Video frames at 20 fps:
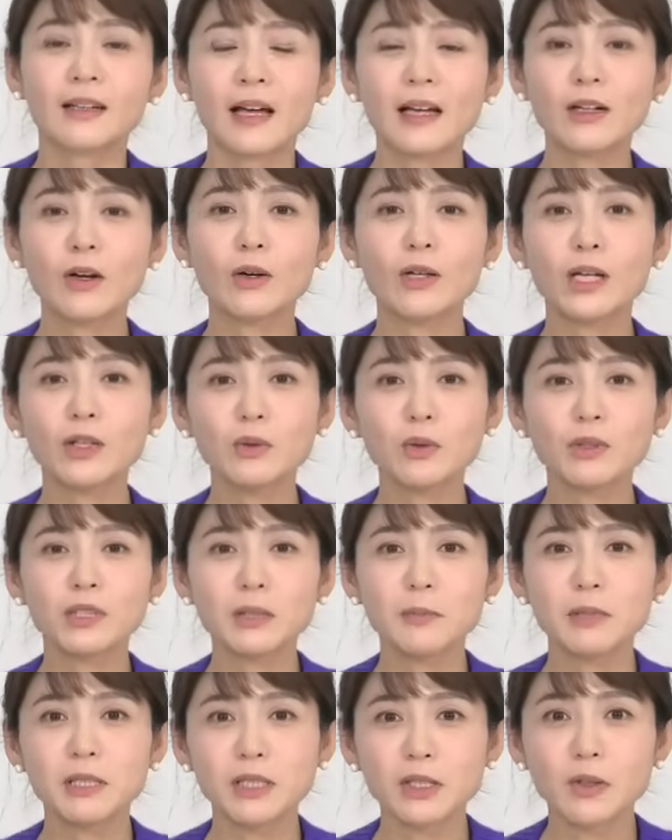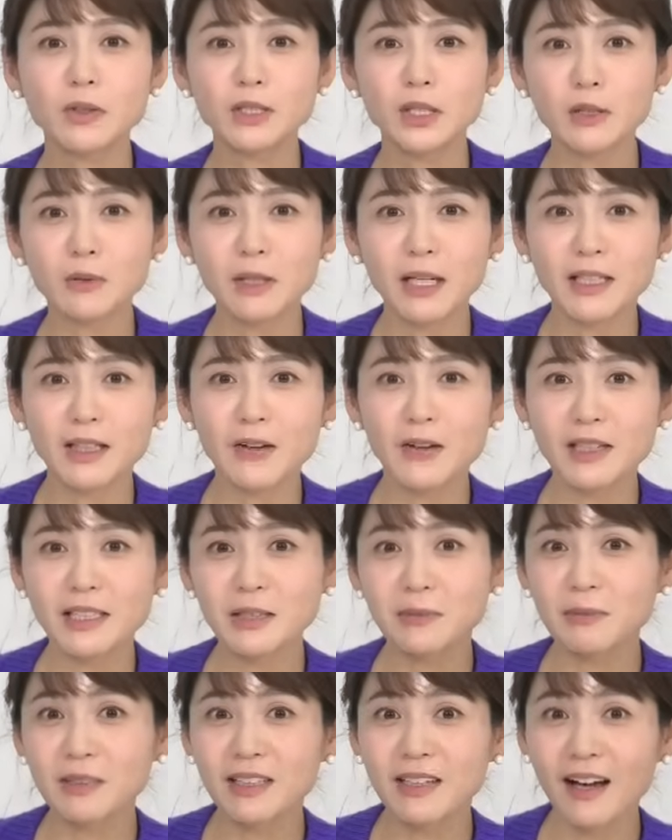앵커리의 똑TV 시청자 여러분
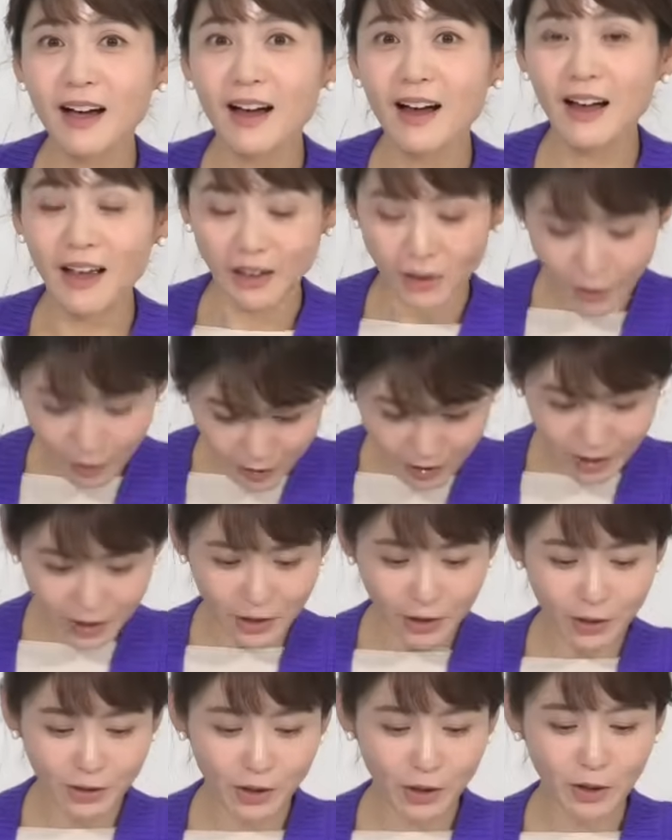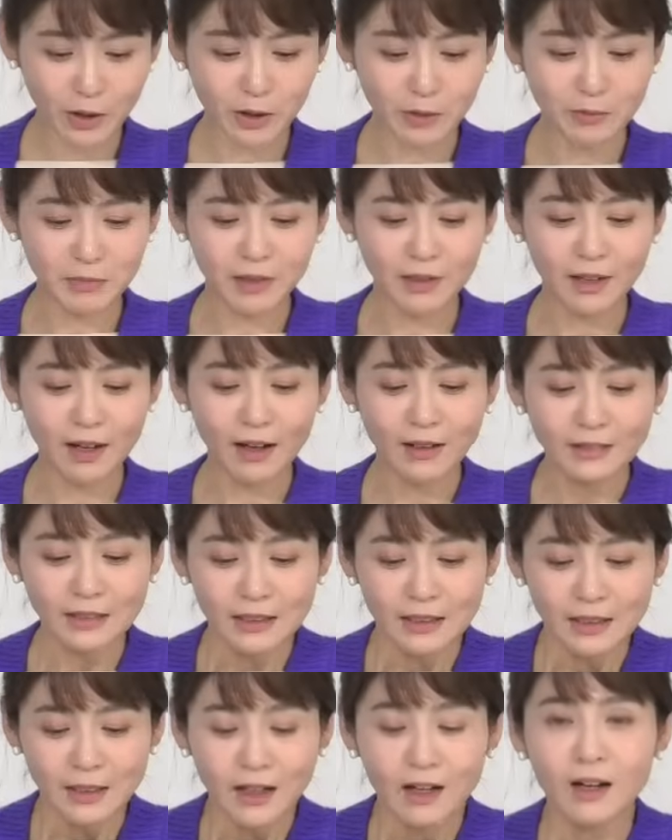안녕하십니까 앵커리 이현경입니다.
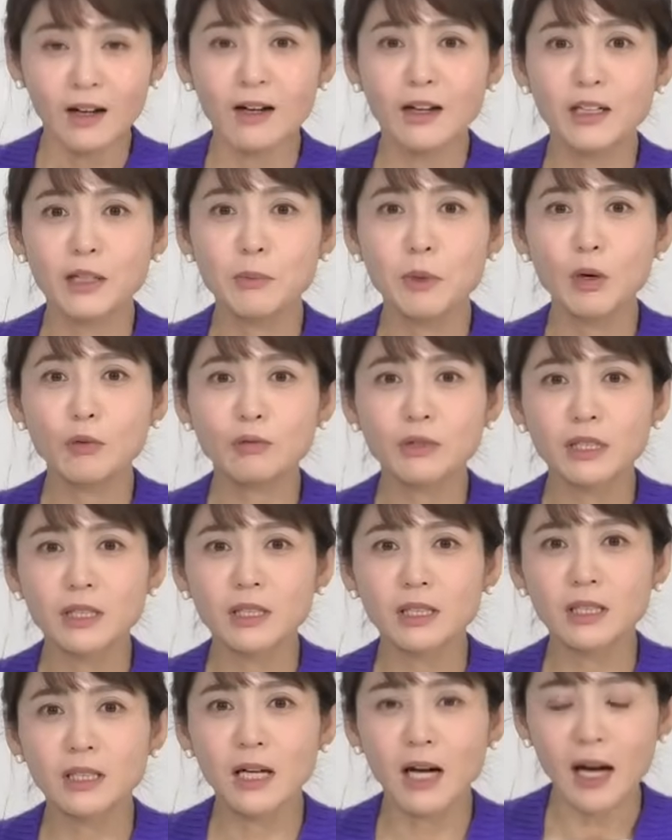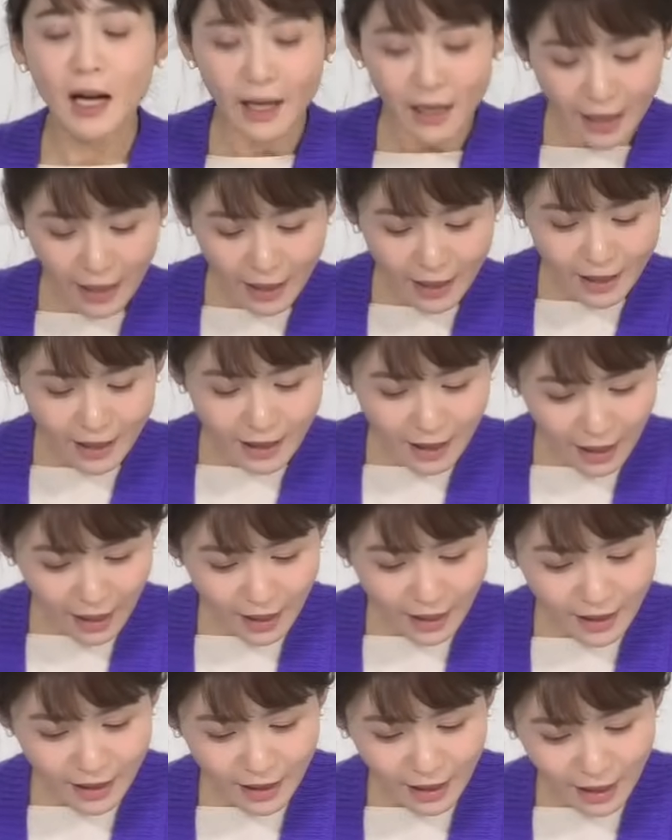어, 이명웅 씨가
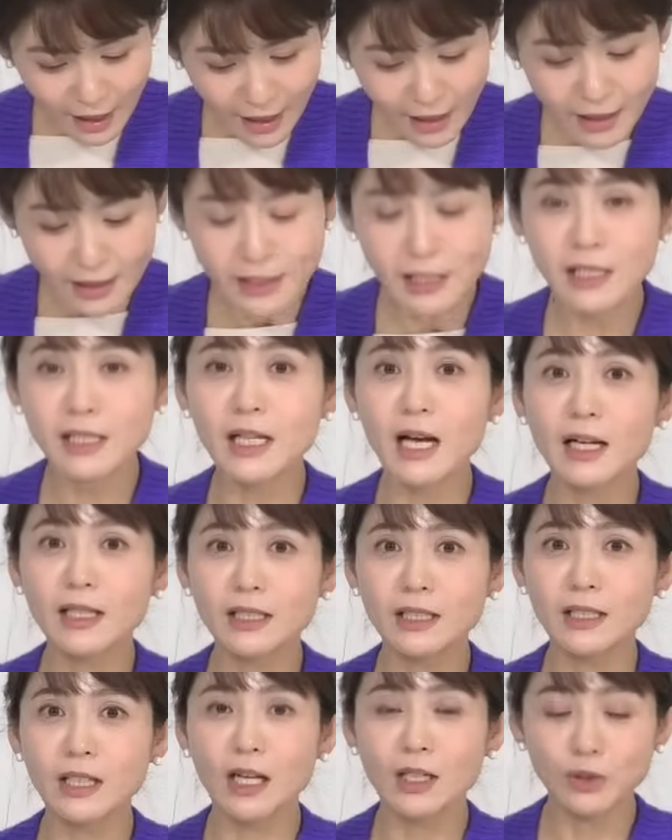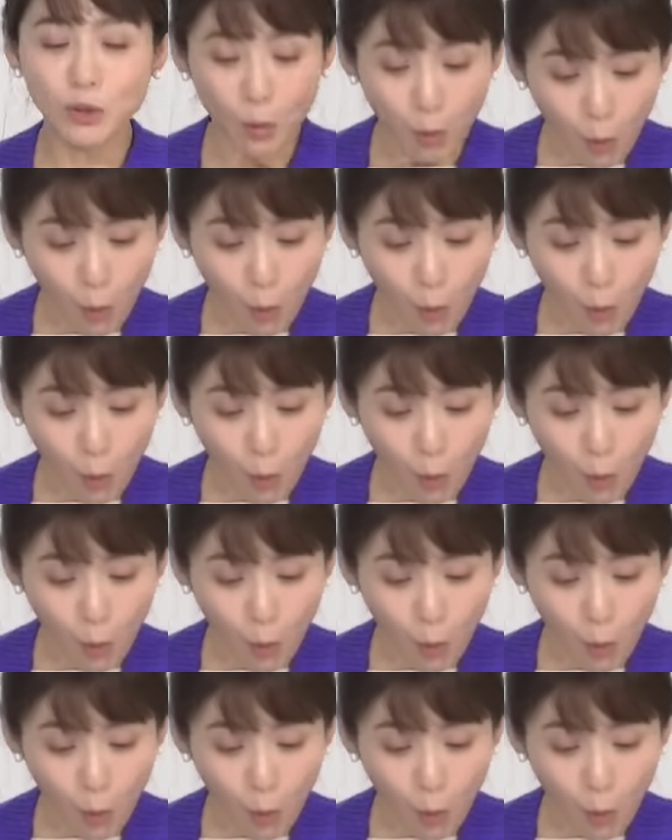AAA 시상식에서